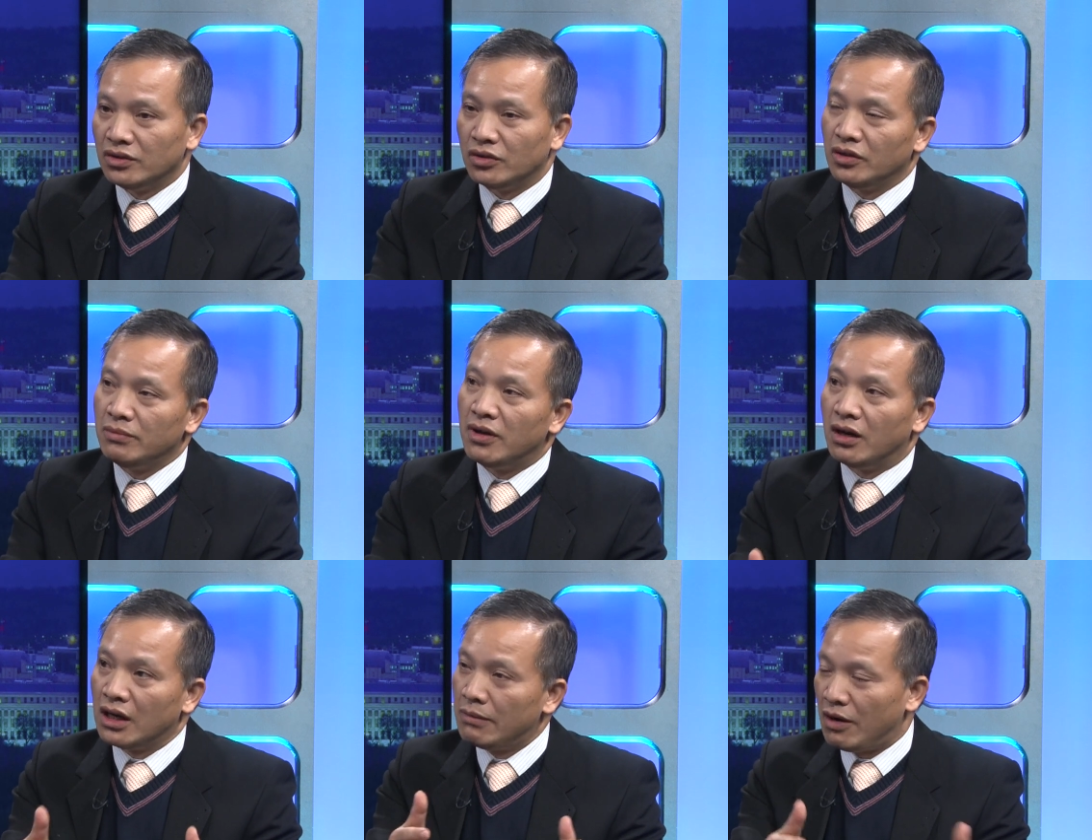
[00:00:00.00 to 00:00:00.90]
rồi tôi mở
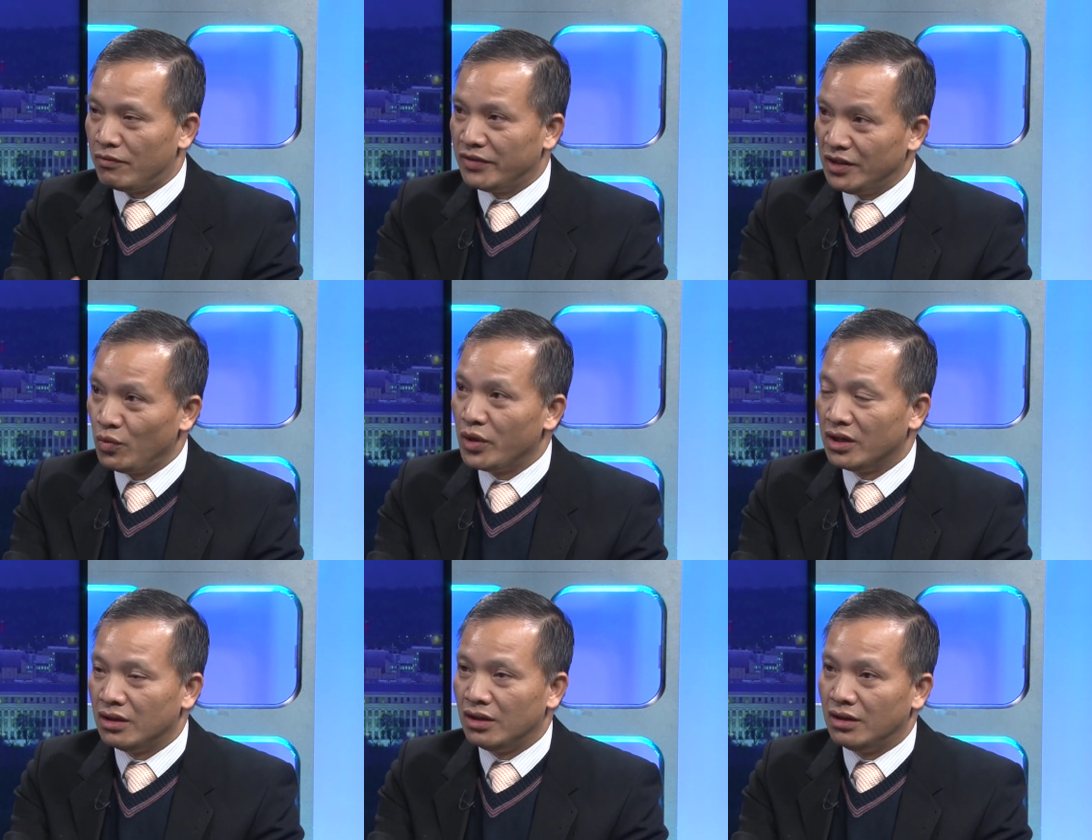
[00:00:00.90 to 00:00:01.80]
các lớp học về nhân
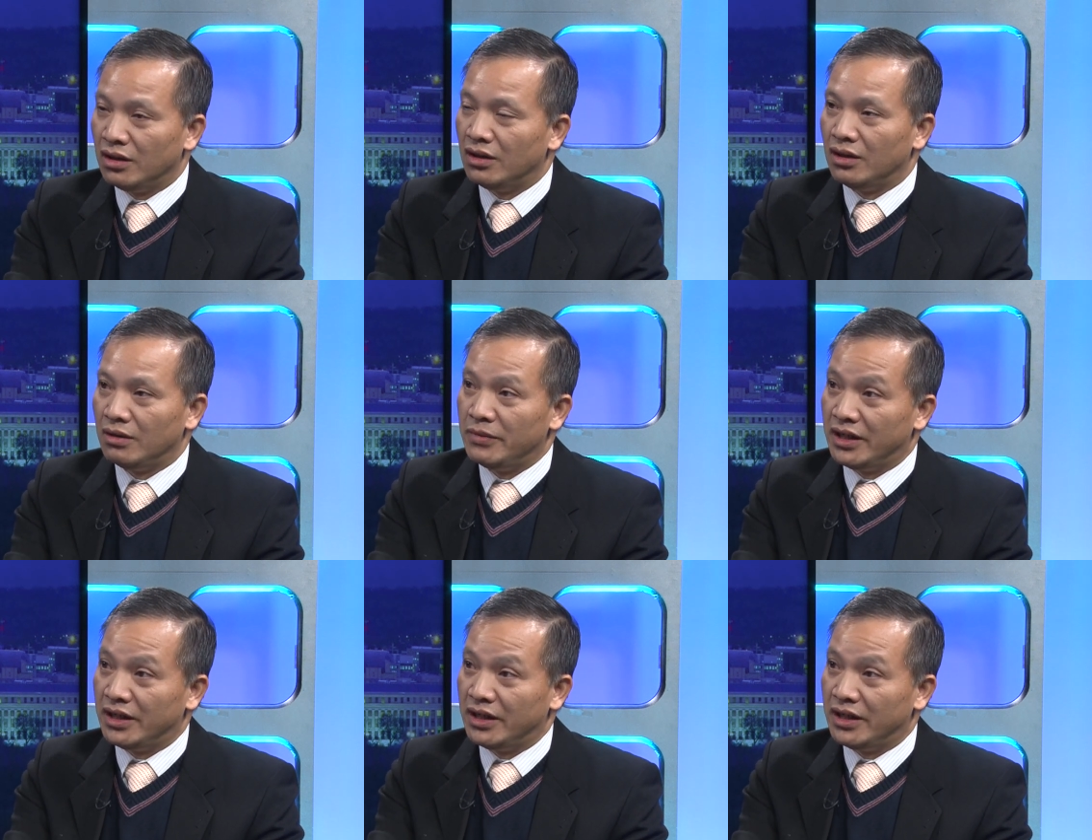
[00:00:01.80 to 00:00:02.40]
quyền ở ở, ở,